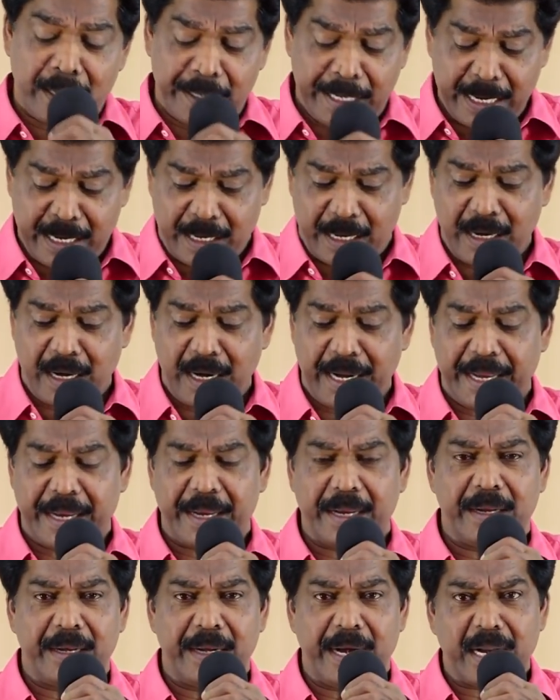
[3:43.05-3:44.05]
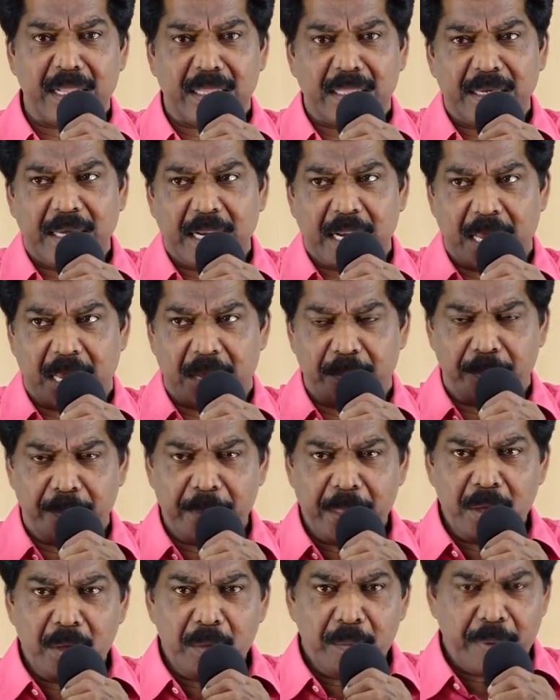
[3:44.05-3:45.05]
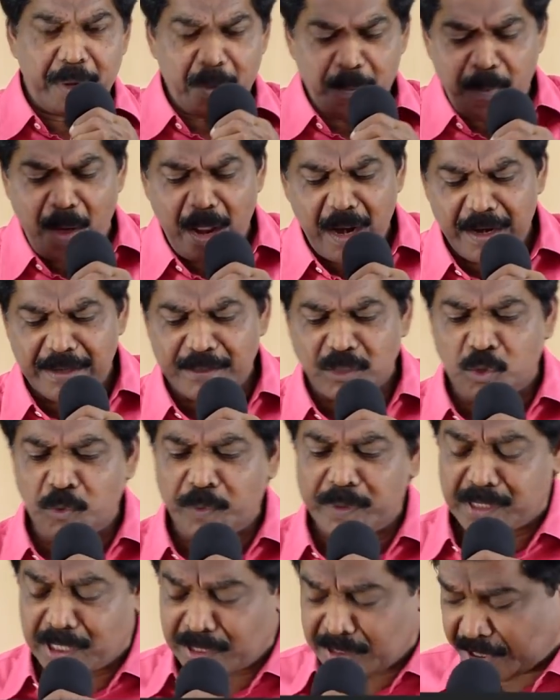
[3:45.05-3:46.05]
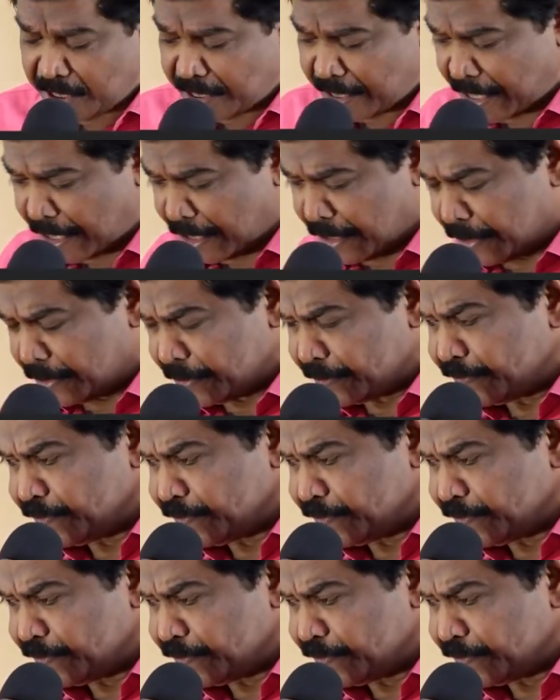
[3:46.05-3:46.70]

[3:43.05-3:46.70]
இயக்கங்களை நடத்துகிற பெரும்பாலான சுவிசேஷர்கள்